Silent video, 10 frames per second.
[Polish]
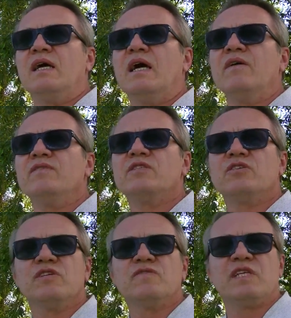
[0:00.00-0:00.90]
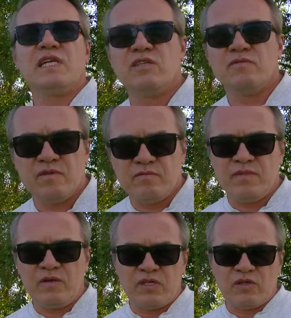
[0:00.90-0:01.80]
A więc to się wzrasta.
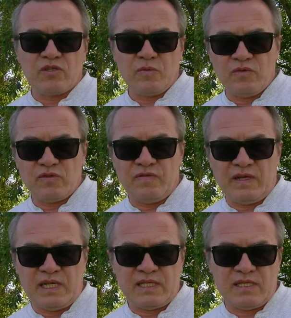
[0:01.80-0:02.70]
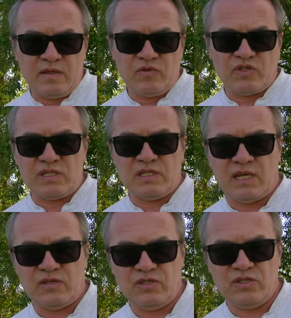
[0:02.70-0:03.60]
Mało tego, to było dwa lata temu
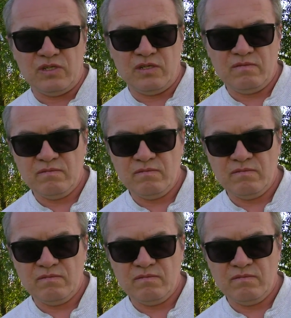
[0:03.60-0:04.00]
16.